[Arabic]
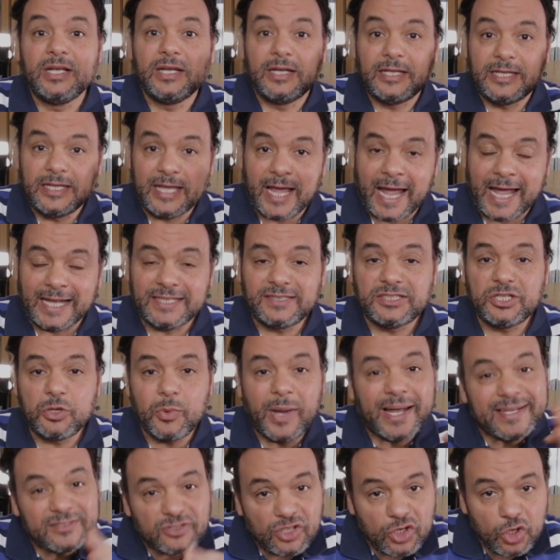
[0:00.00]
يعدي
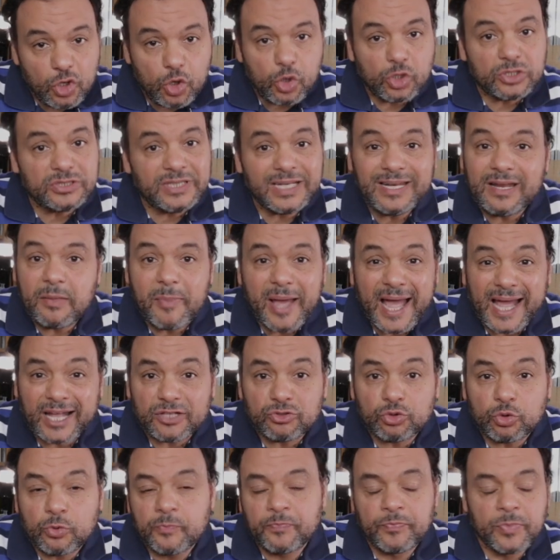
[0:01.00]
وقت الكورد اللي
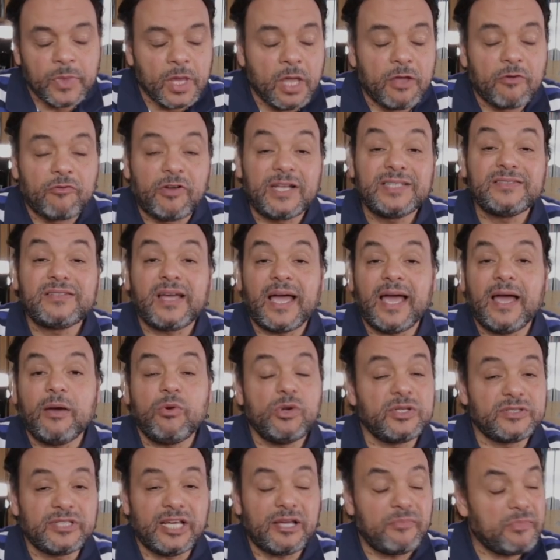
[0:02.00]
بعده فانت
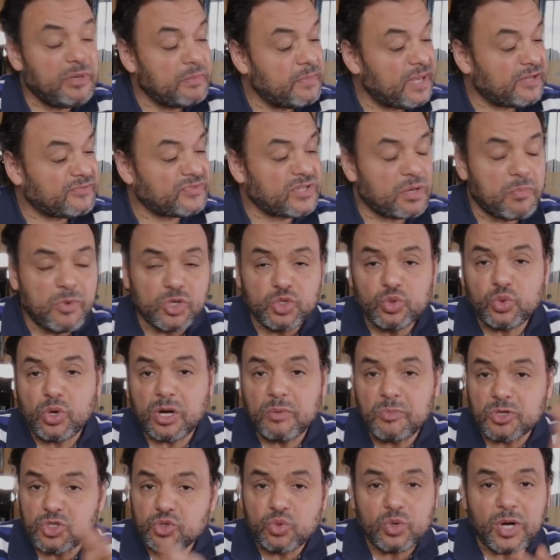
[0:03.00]
حاول تعمل نفسك مزوره
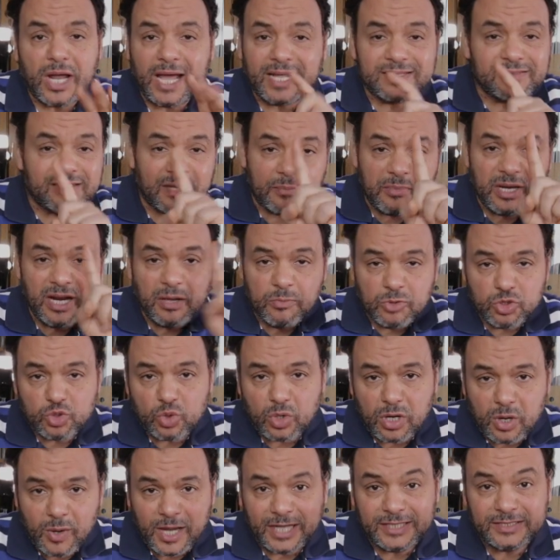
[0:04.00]
مزوره حتى اعملها
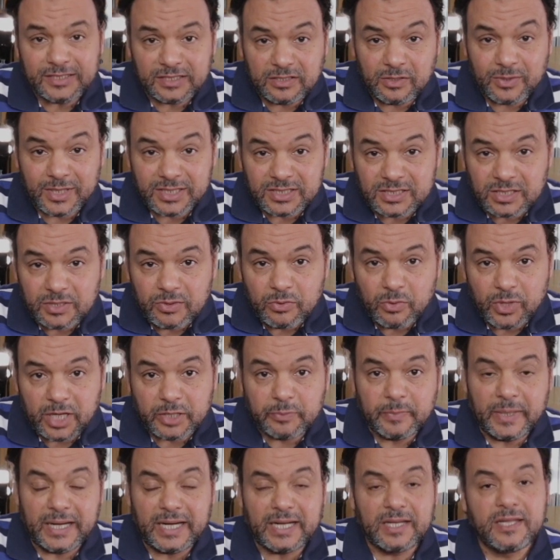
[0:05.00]
مزوره واحده دلوقتي
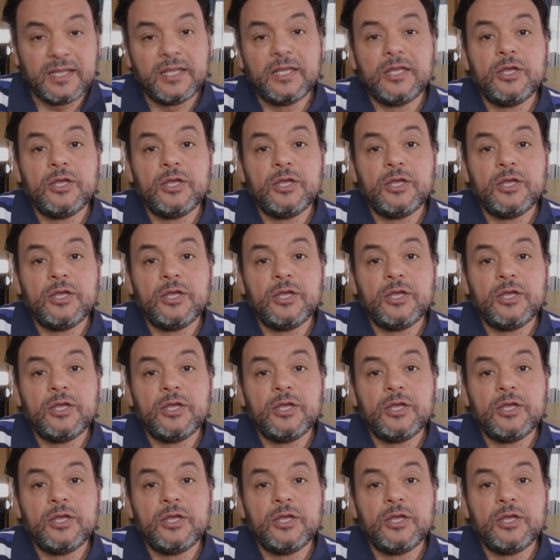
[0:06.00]
واخد بالك